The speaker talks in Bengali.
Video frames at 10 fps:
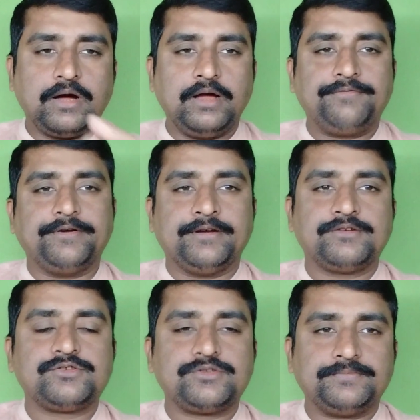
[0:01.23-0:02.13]
হাই
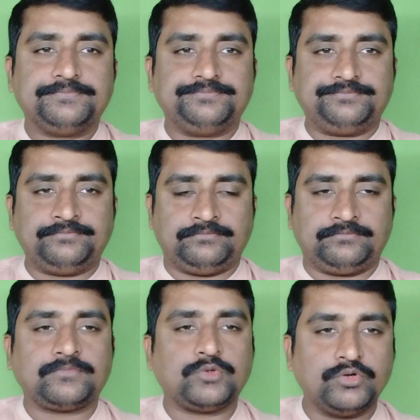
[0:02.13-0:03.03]
ফ্রেন্ডস
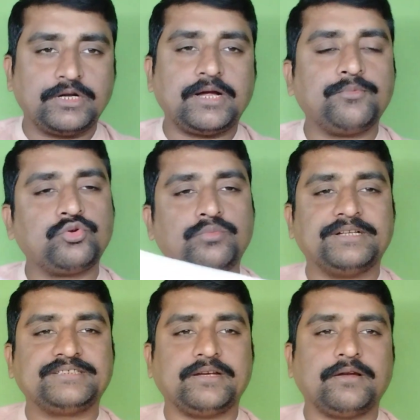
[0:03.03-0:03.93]
ওয়েলকাম টু
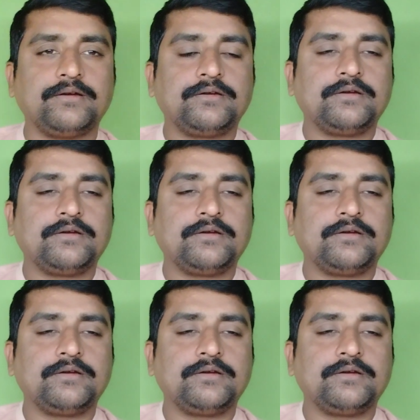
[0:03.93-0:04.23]
মাই চ্যানেল